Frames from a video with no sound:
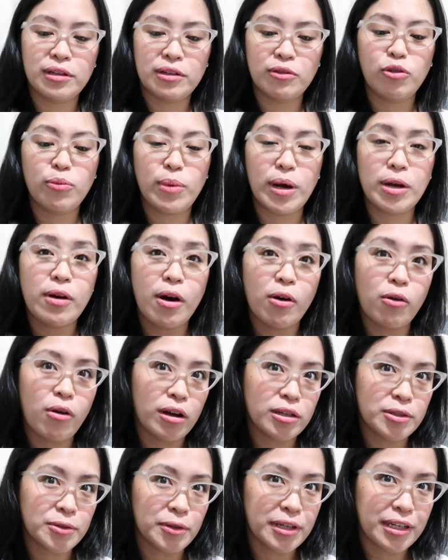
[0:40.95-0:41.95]
Gumagawa ko
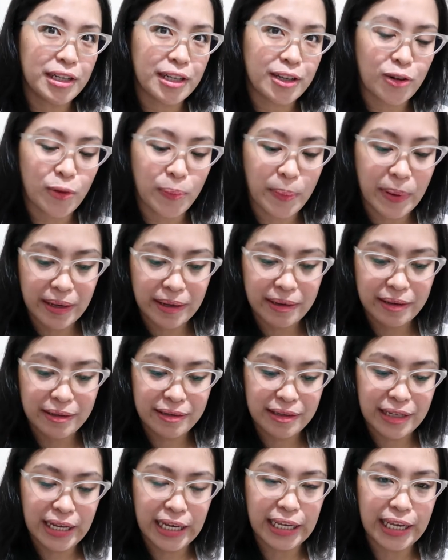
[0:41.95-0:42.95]
actually nito pag
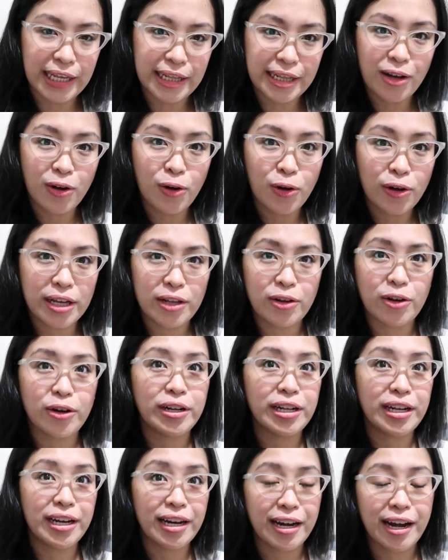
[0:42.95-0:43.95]
nakikita ko.
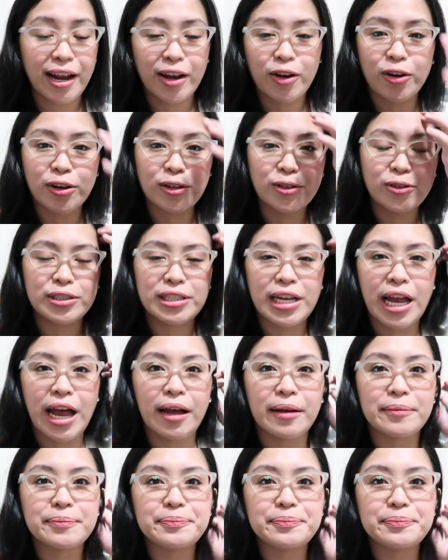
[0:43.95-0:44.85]
Ganyan, or record ko siya.